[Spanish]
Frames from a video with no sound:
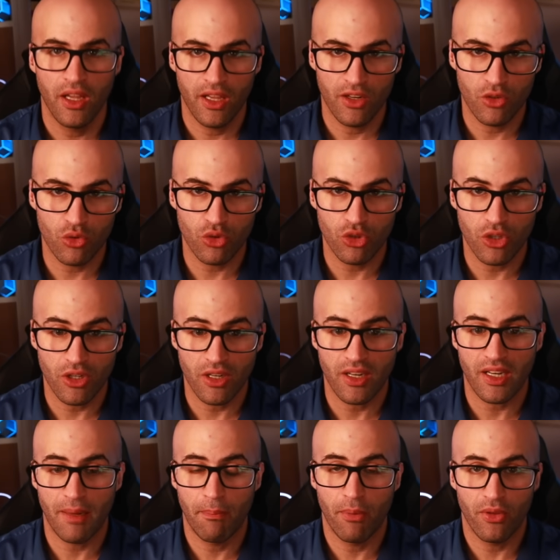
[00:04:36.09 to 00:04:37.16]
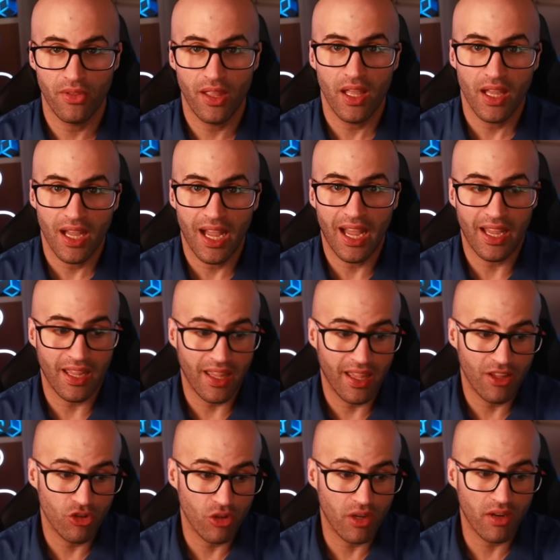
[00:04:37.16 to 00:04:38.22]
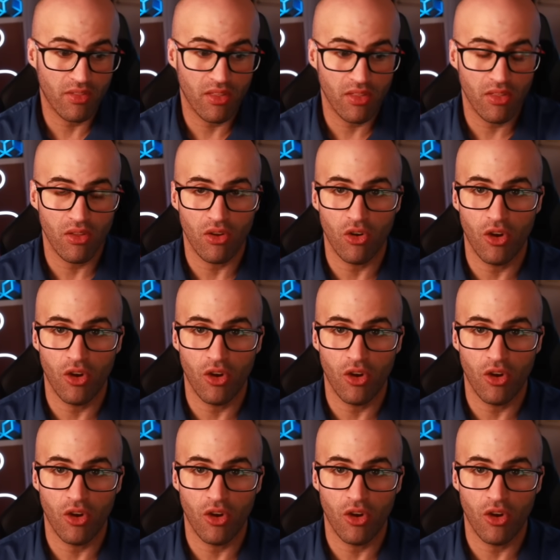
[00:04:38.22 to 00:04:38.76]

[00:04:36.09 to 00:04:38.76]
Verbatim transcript: en ruso responde a que estos ejercicios